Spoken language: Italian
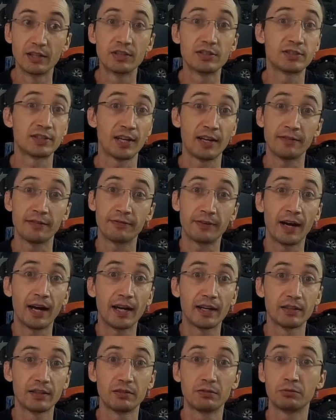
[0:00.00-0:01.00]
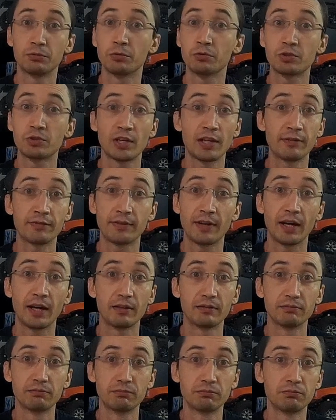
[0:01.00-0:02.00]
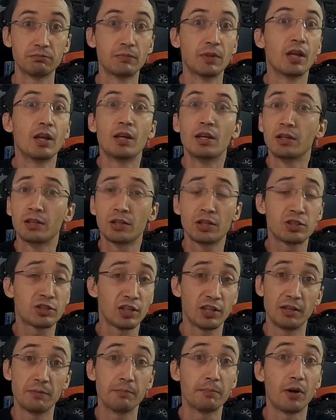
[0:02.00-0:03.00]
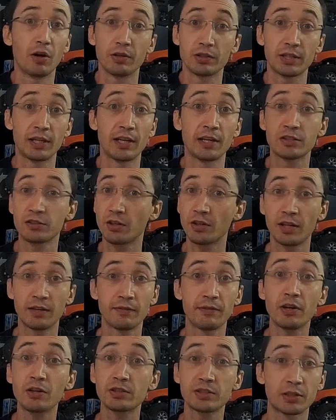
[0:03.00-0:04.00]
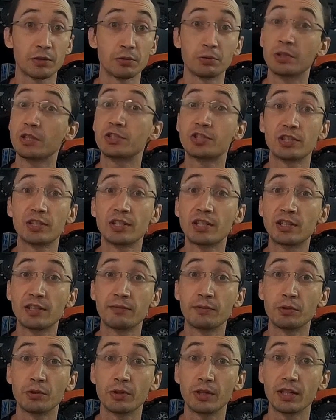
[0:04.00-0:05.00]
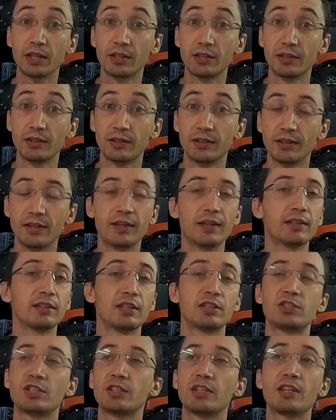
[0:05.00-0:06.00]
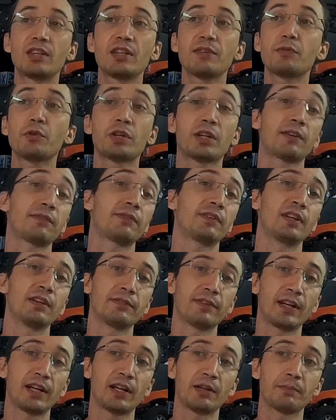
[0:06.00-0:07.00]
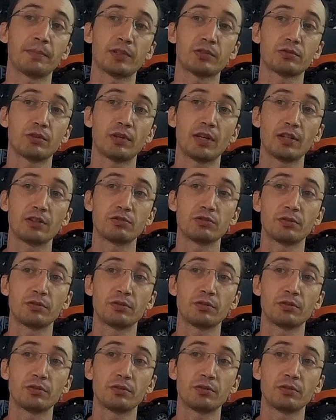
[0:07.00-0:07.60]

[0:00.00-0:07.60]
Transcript: Se la fa, non ce la fa. Chi se ne importa? La storia è vostra, lo decidete voi. Decidete voi che fine fare il personaggio.